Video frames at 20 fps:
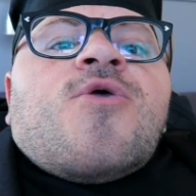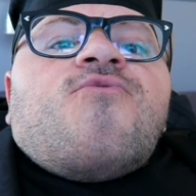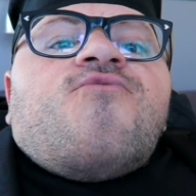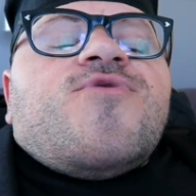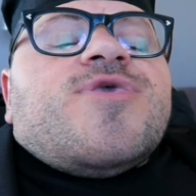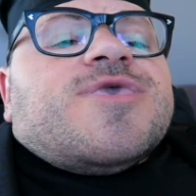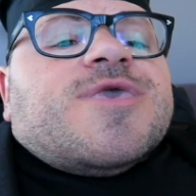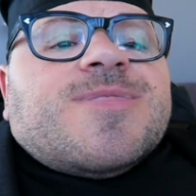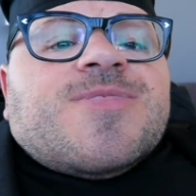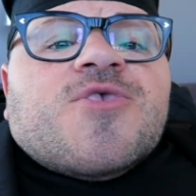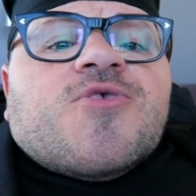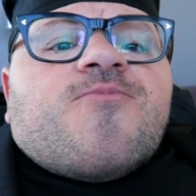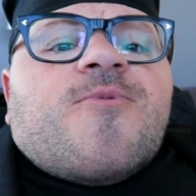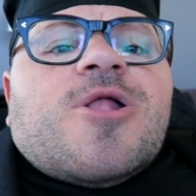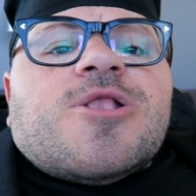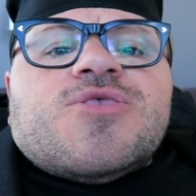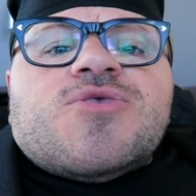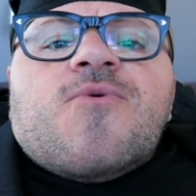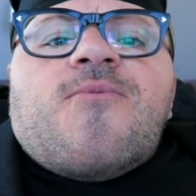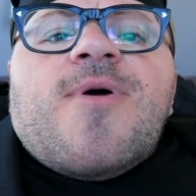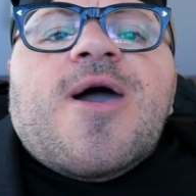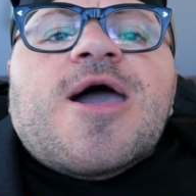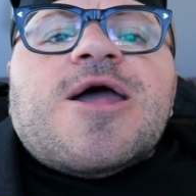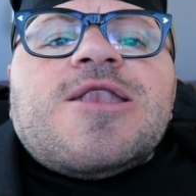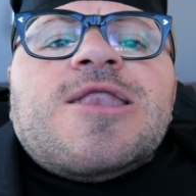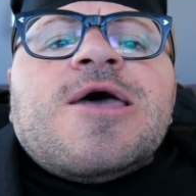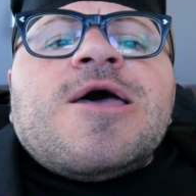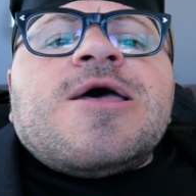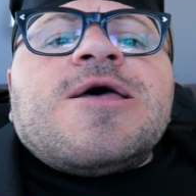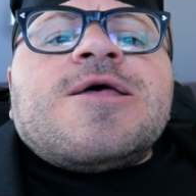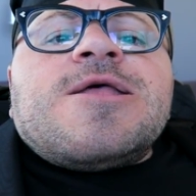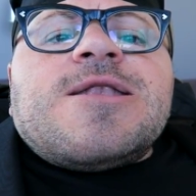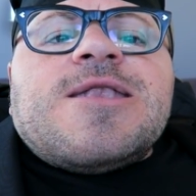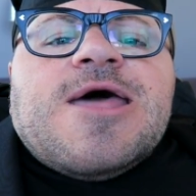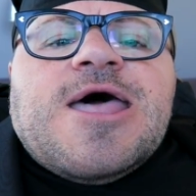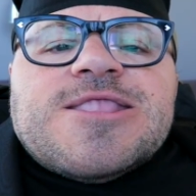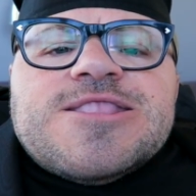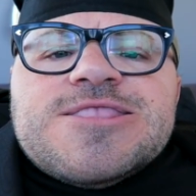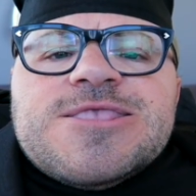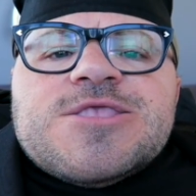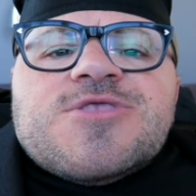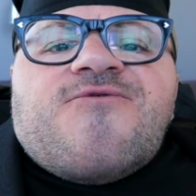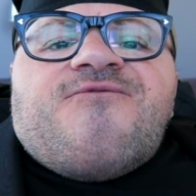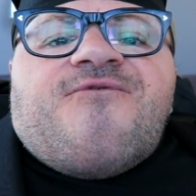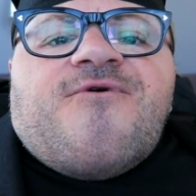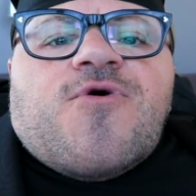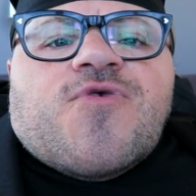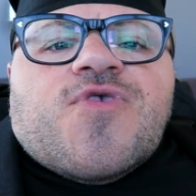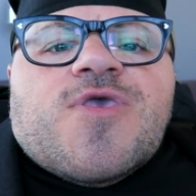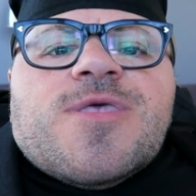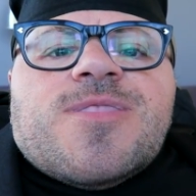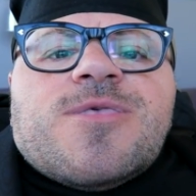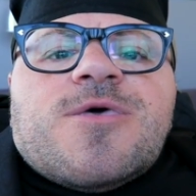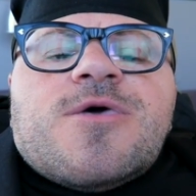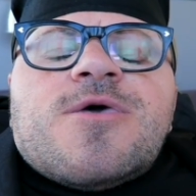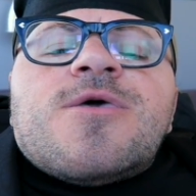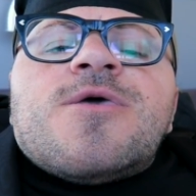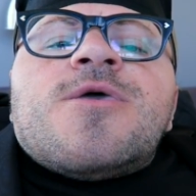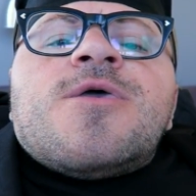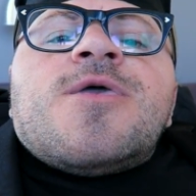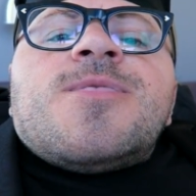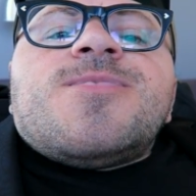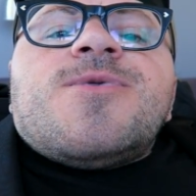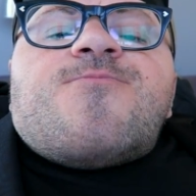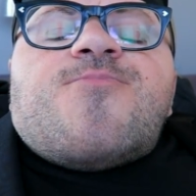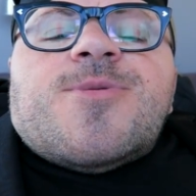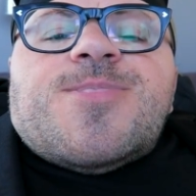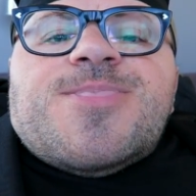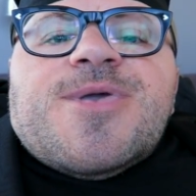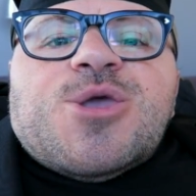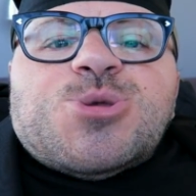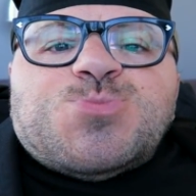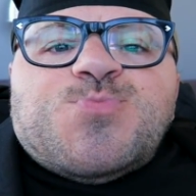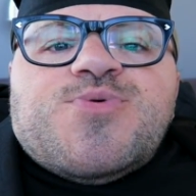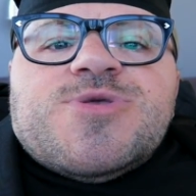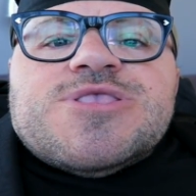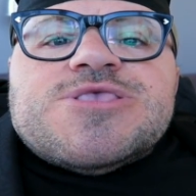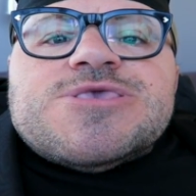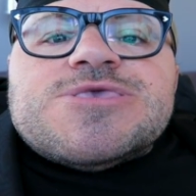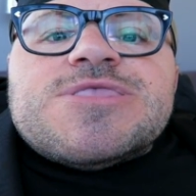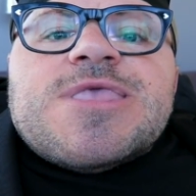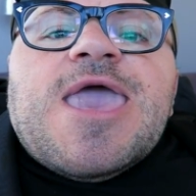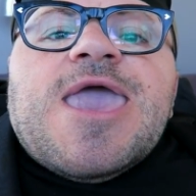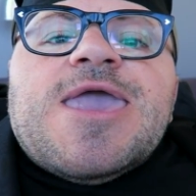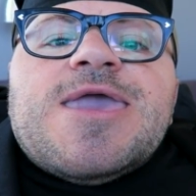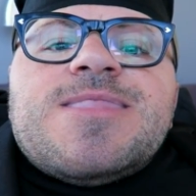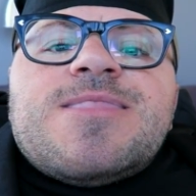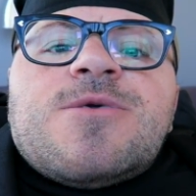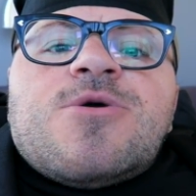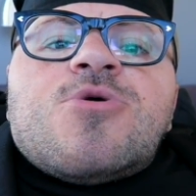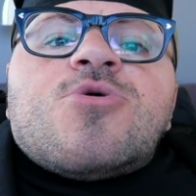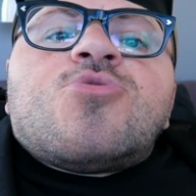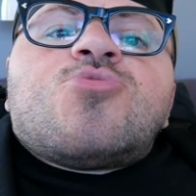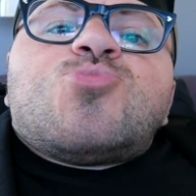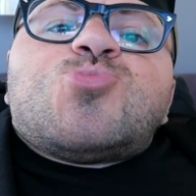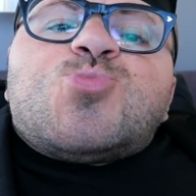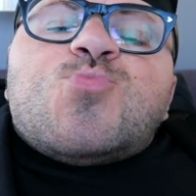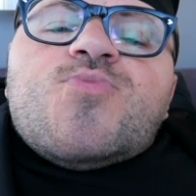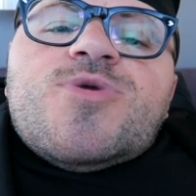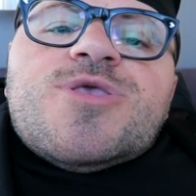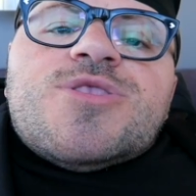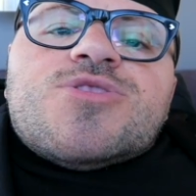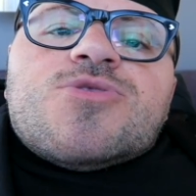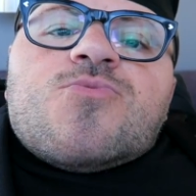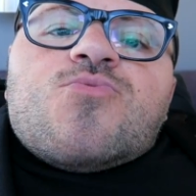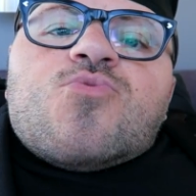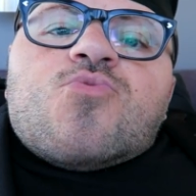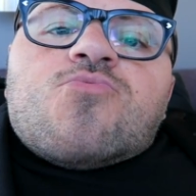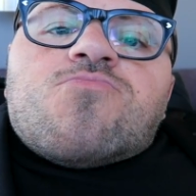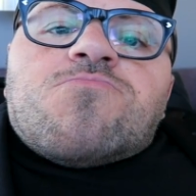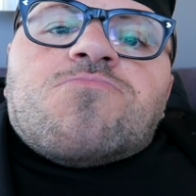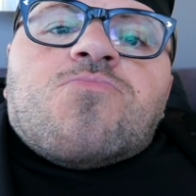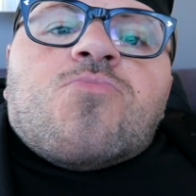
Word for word: Wie jedes Mal zur Wahl laden die TV-Sender die Parteispitzen ein zum Interview.